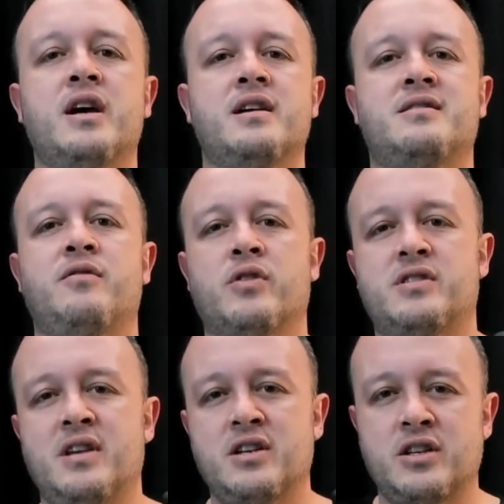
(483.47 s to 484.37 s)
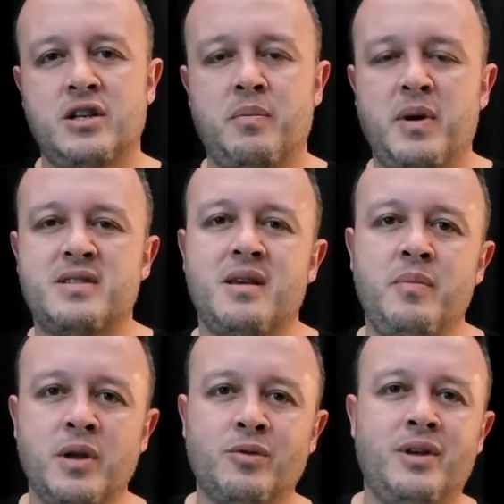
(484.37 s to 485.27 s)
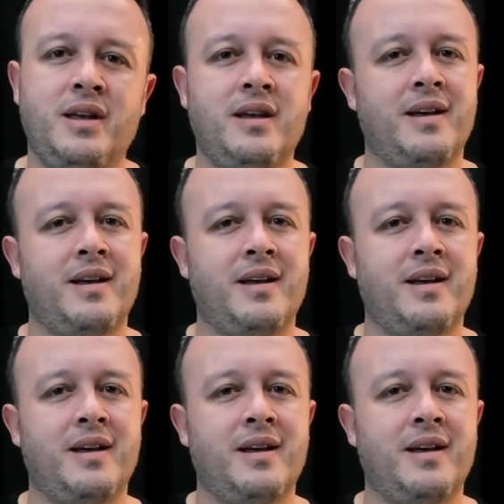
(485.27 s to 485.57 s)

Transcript: se você já tinha percebido que